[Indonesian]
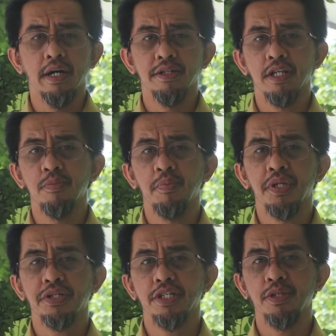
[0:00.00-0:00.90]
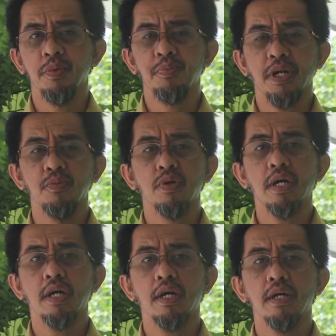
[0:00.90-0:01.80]
Hadirin pemirsa TV
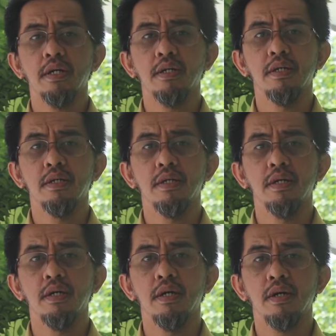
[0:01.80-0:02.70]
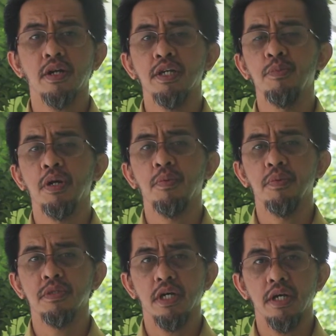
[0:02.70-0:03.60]
Pramuka,
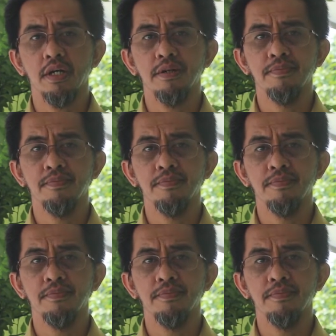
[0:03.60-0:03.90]
rahimakumullah.